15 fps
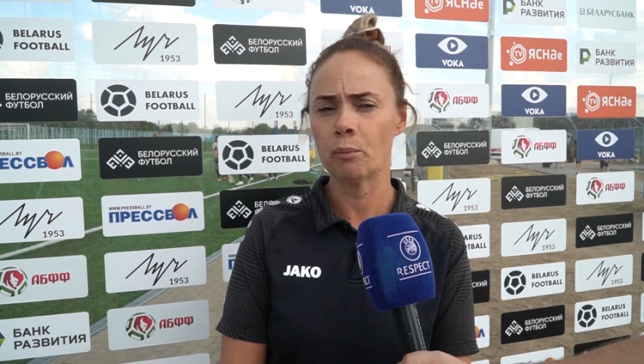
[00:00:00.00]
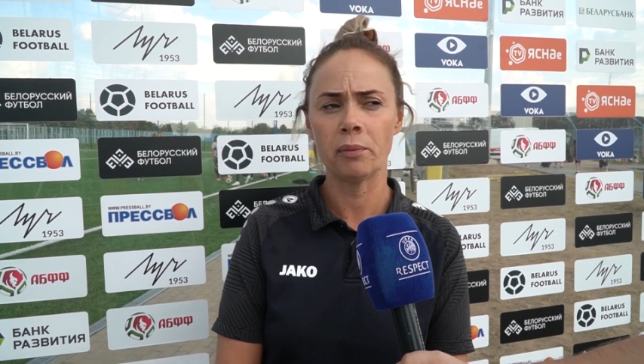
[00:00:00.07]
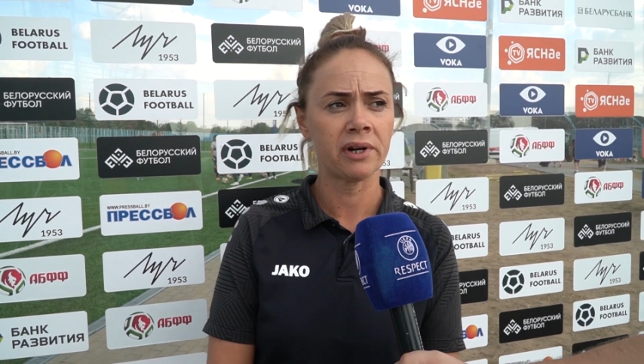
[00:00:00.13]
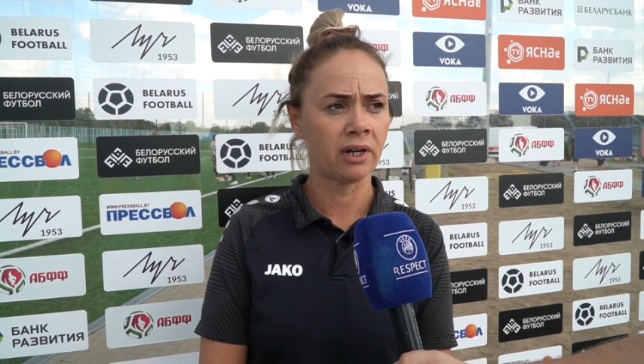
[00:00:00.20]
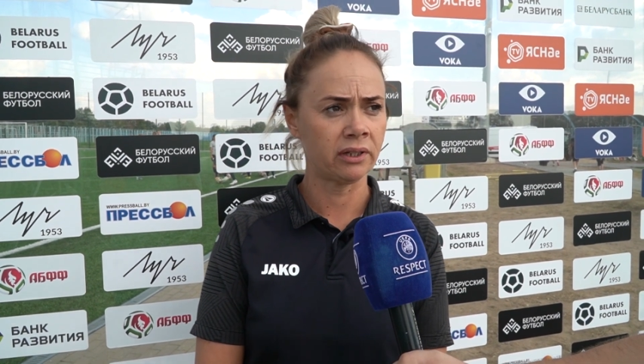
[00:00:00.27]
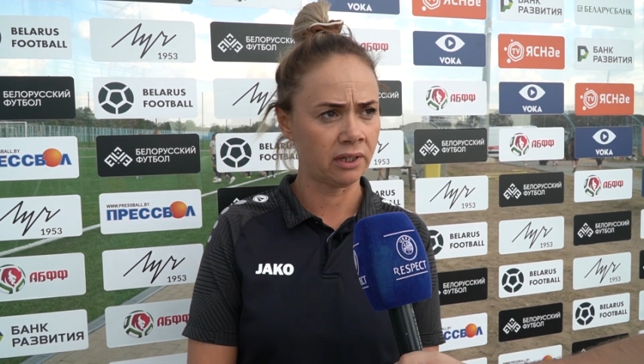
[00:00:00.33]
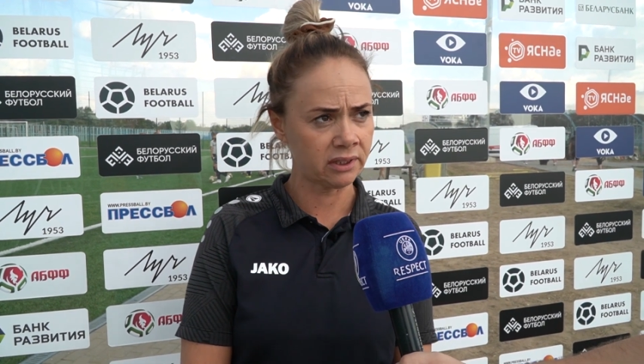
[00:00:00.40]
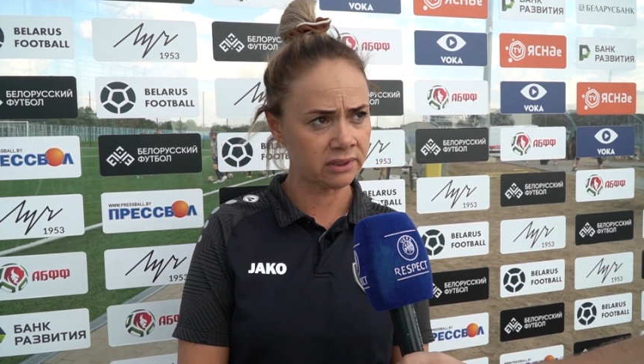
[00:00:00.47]

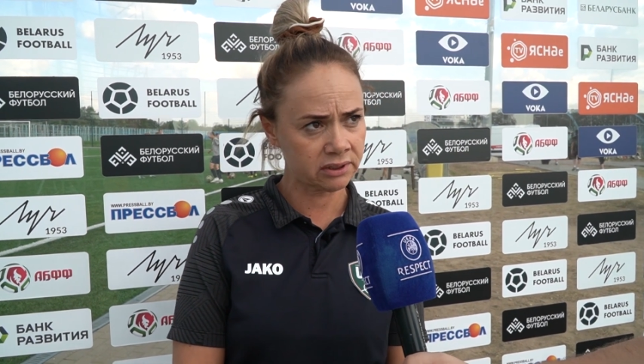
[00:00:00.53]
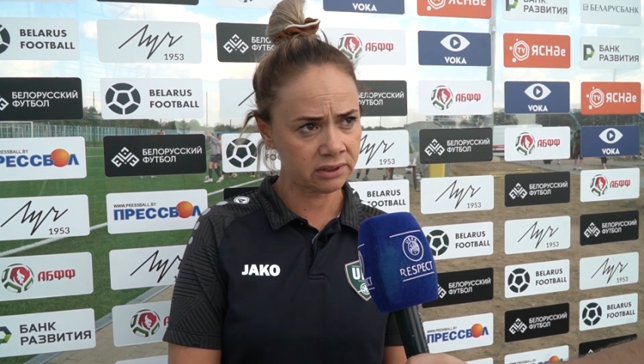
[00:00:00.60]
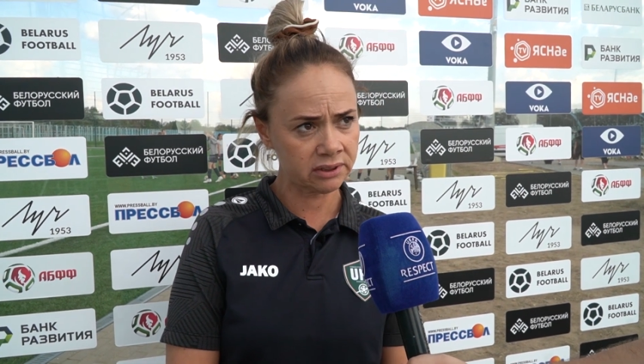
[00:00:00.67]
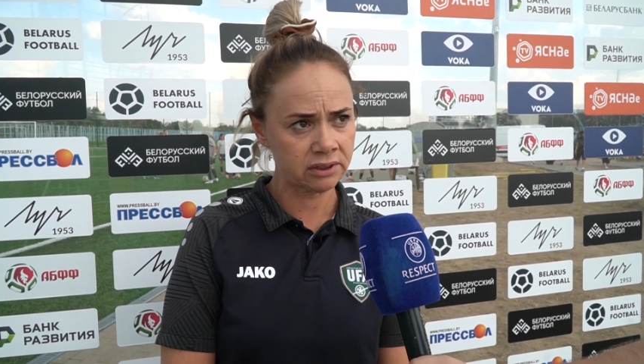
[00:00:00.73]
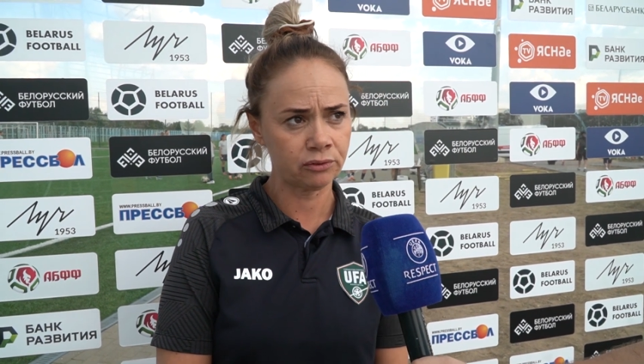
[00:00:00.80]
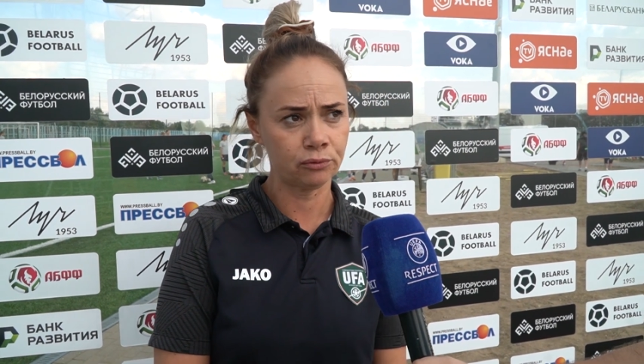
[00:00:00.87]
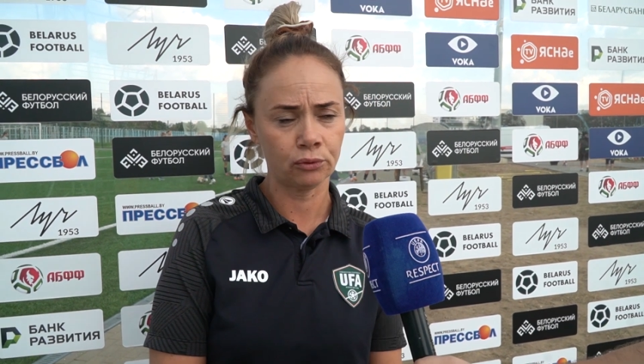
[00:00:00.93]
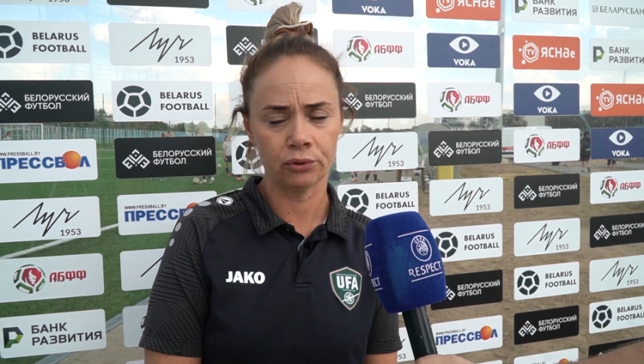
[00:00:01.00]
обороняться
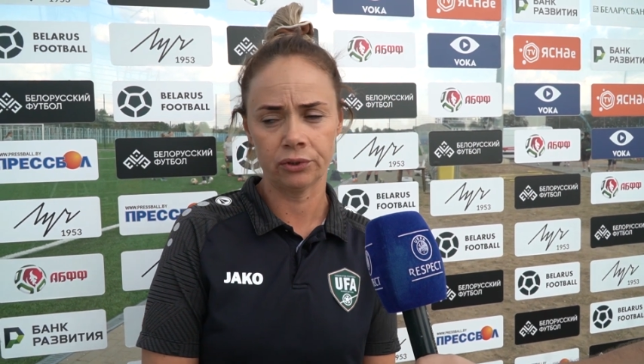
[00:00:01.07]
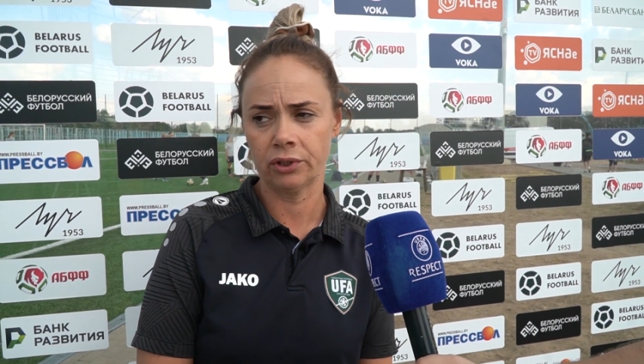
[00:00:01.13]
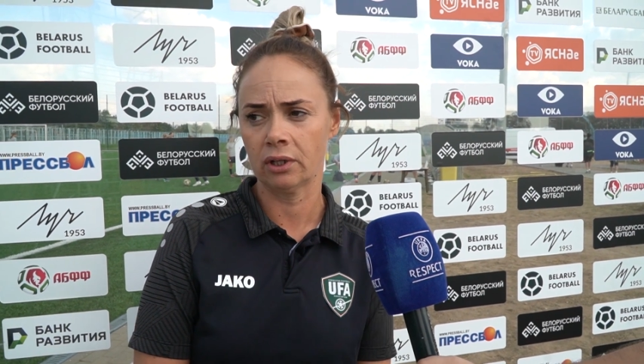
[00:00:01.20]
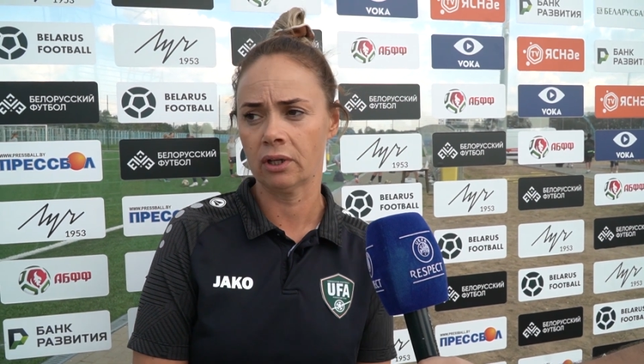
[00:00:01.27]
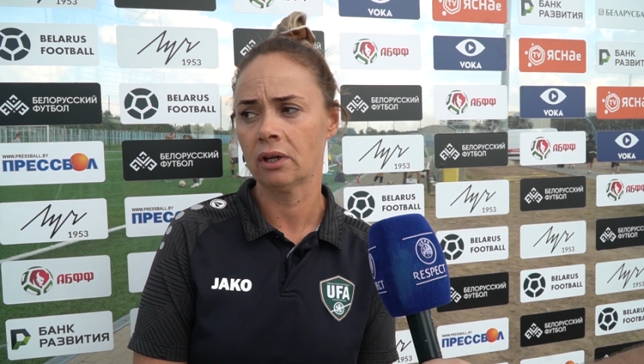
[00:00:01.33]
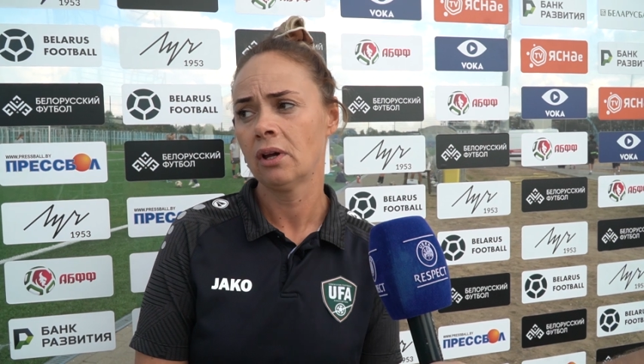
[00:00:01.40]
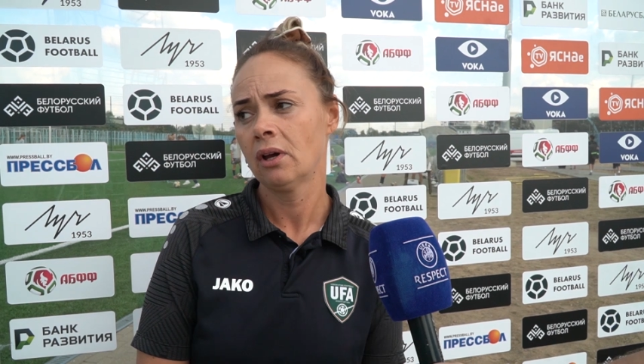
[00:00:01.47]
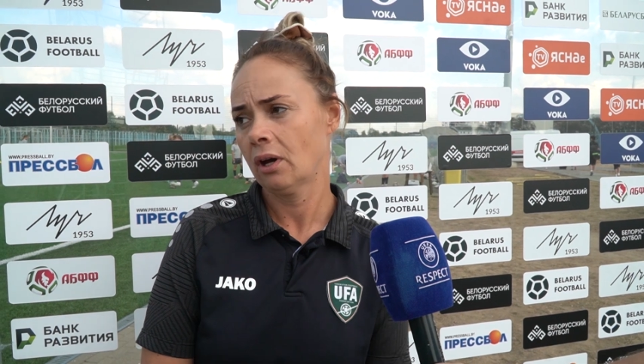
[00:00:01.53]

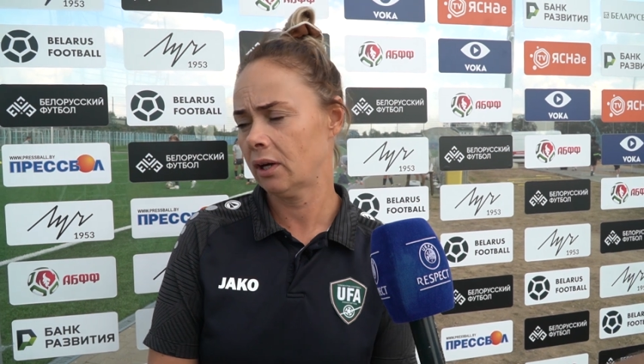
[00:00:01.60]
сегодня.